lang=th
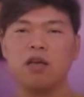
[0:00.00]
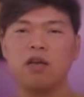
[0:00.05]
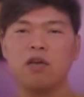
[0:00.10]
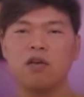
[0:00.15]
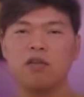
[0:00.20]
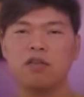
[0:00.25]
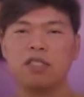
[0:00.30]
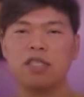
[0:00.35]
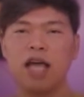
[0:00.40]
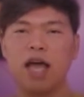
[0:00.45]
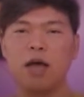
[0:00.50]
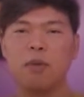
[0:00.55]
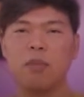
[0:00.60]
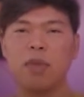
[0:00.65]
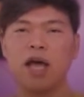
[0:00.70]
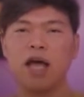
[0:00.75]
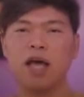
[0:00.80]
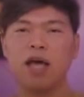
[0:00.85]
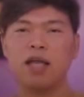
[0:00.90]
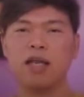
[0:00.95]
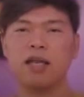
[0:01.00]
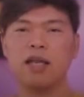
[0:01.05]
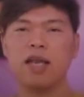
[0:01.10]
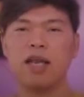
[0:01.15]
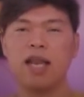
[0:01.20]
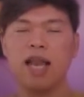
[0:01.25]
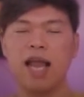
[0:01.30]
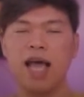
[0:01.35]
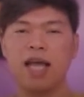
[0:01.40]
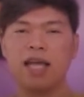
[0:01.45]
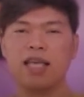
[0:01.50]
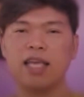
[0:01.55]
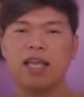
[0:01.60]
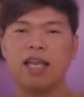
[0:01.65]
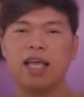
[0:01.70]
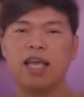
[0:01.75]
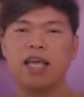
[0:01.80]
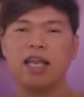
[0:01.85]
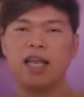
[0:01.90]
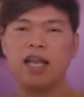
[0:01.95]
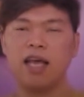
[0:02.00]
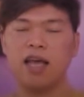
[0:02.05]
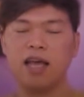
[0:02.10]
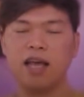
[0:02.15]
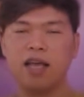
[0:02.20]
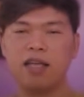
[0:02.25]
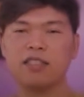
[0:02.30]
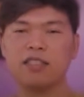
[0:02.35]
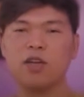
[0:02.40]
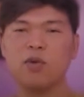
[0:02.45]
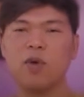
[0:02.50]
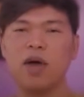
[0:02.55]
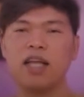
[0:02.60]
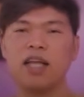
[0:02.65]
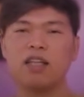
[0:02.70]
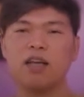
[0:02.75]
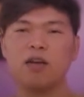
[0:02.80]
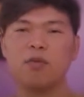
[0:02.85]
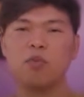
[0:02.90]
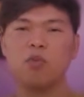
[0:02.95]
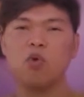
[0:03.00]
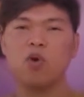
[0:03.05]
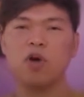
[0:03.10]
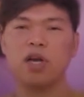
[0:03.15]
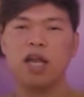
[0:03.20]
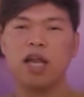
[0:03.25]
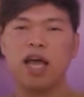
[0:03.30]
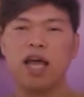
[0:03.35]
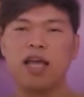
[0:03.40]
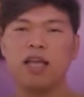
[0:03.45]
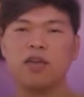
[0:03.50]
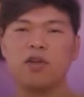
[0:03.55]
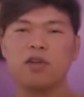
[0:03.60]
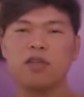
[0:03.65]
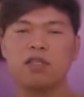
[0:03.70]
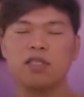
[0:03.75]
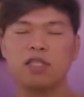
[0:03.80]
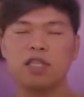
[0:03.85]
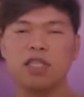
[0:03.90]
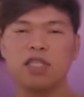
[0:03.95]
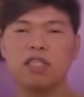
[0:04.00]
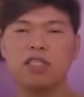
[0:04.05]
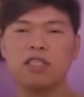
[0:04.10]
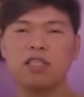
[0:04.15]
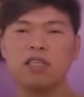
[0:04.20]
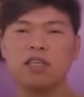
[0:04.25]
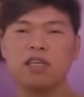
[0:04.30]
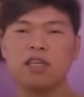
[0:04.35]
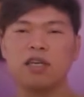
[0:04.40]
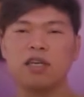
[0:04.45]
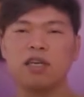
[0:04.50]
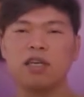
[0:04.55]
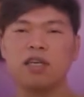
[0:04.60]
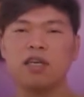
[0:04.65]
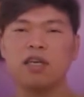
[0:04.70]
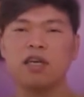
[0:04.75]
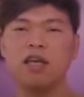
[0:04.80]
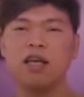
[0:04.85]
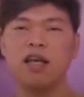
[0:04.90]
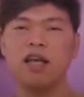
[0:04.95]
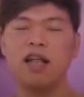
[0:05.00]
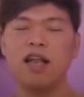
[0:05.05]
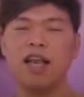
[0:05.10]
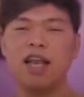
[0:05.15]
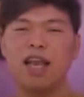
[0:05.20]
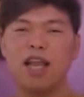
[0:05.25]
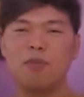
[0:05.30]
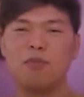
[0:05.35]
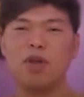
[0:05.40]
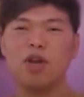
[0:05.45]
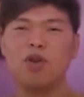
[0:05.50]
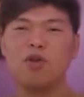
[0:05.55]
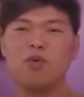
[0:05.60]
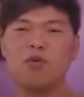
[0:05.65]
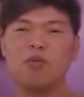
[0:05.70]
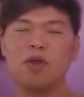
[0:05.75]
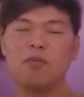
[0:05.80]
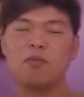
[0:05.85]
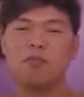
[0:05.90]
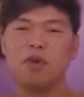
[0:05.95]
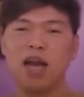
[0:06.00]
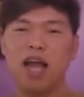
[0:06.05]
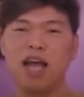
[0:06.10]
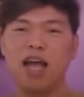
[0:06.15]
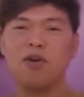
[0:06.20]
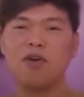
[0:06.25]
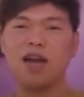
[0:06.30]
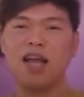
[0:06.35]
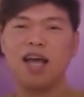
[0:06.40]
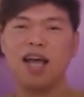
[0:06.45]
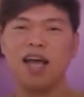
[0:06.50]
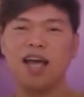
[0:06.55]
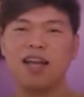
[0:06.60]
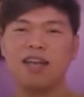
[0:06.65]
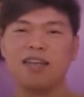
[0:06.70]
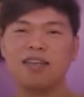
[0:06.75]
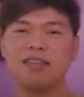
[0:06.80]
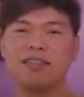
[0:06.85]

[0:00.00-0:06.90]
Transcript: ก็สามารถละกิเลสอาสวะทั้งปวงได้โดยสิ้นเชิงและบรรลุเป็นพระอรหันต์